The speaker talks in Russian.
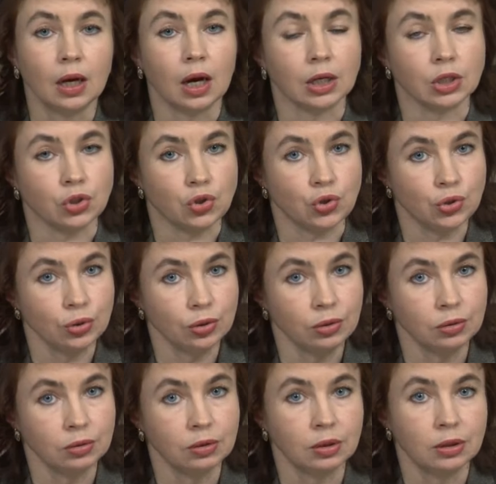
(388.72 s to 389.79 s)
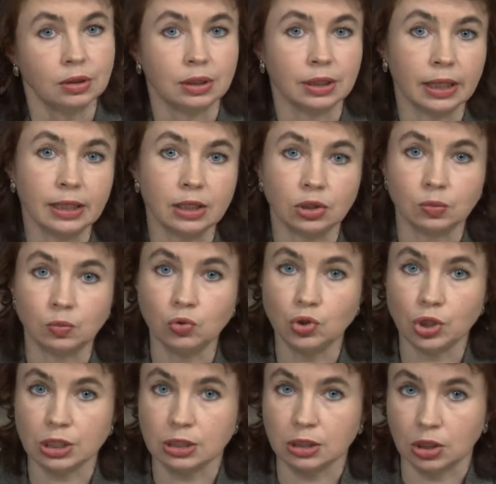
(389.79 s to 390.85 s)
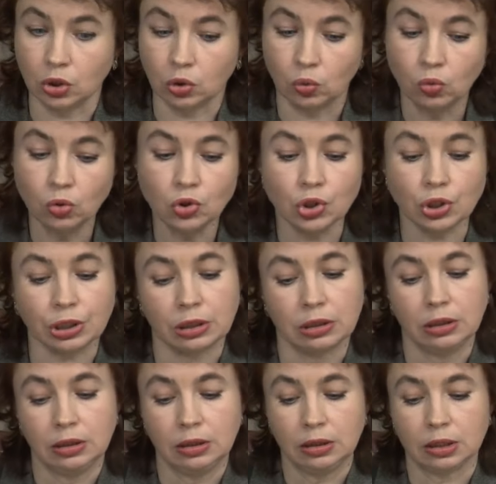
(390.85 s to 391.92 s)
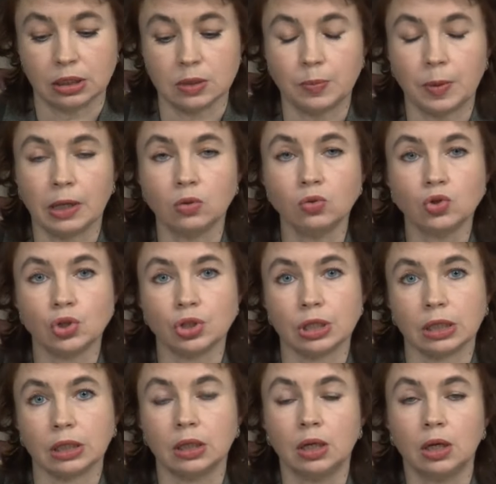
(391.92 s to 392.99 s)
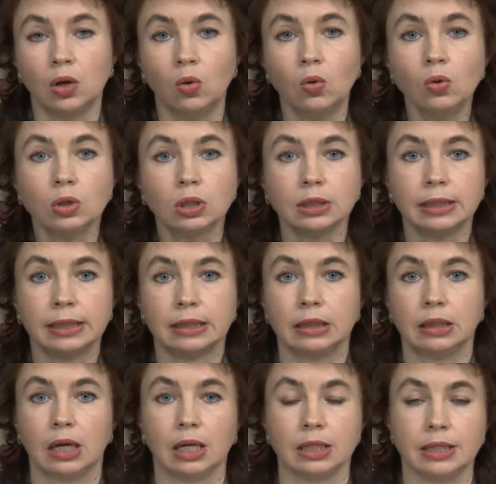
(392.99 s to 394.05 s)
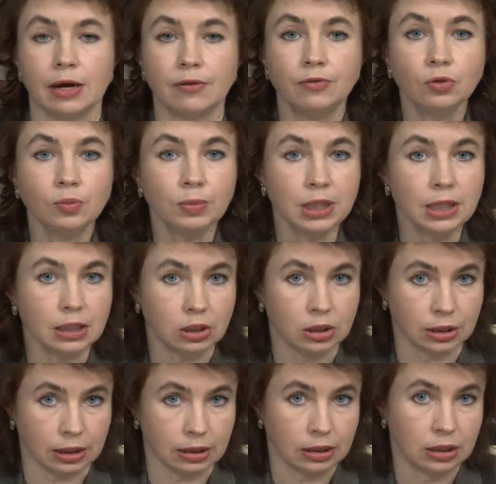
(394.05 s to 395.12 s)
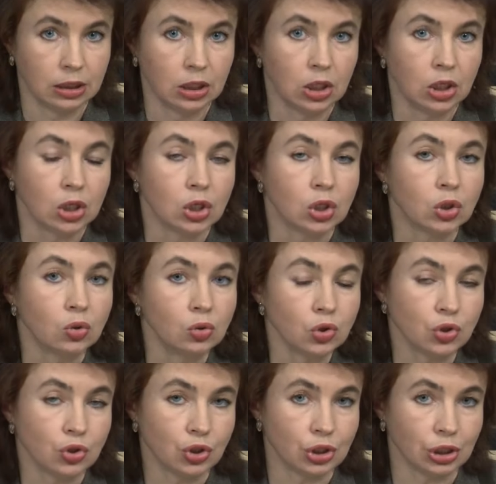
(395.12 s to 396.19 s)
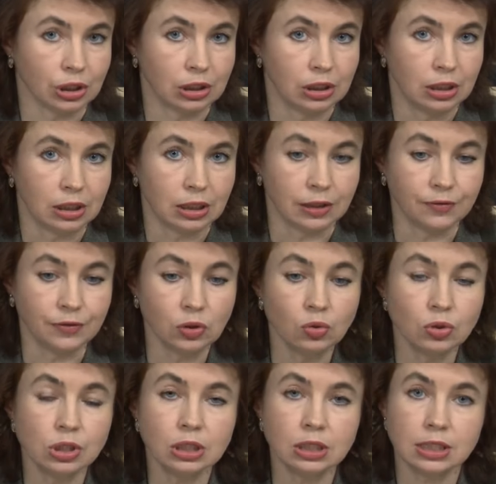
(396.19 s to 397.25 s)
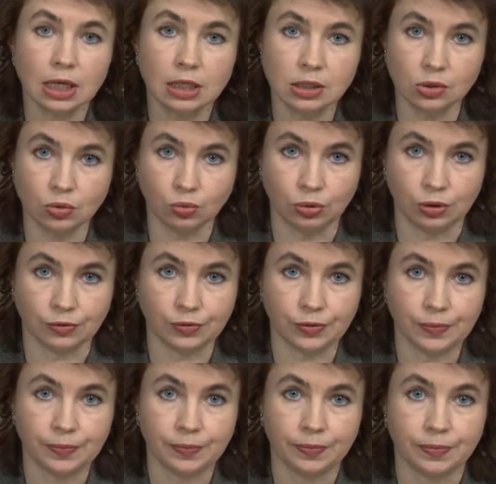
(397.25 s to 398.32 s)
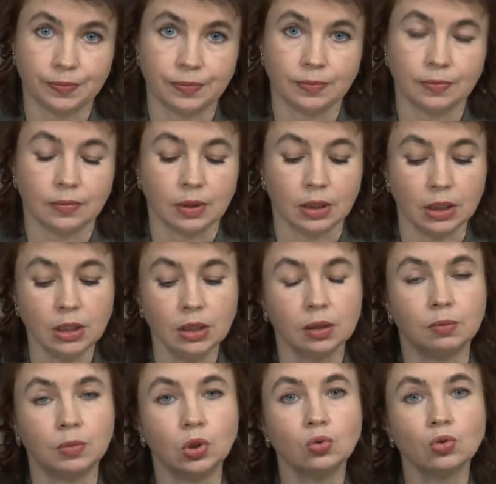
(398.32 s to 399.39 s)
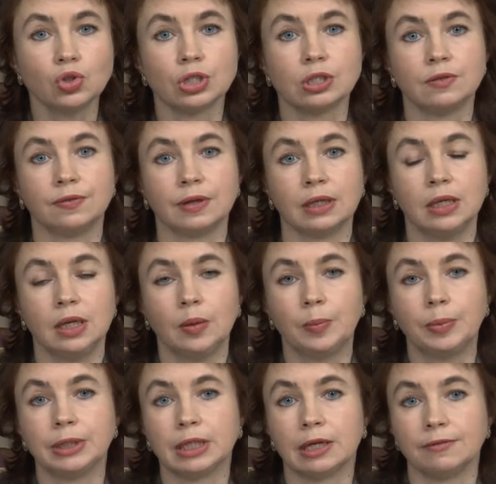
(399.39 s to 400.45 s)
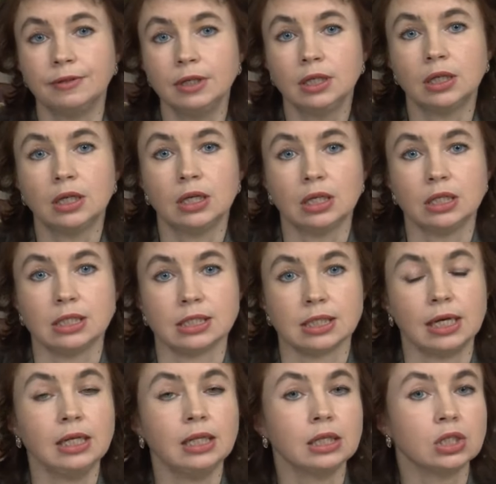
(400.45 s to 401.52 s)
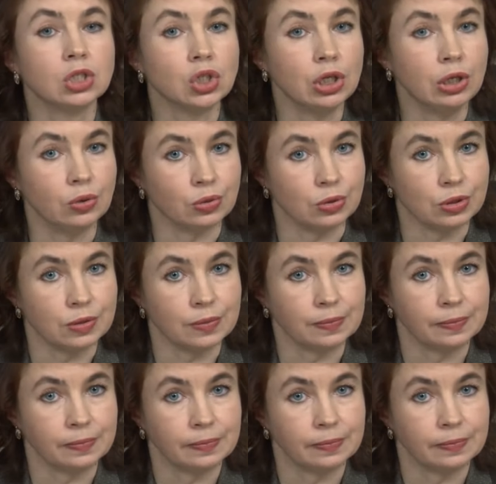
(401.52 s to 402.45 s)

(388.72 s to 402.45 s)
А еще на этом участке кожи расположено около 1 метра крошечных кровеносных сосудов и множество потовых и сальных желез.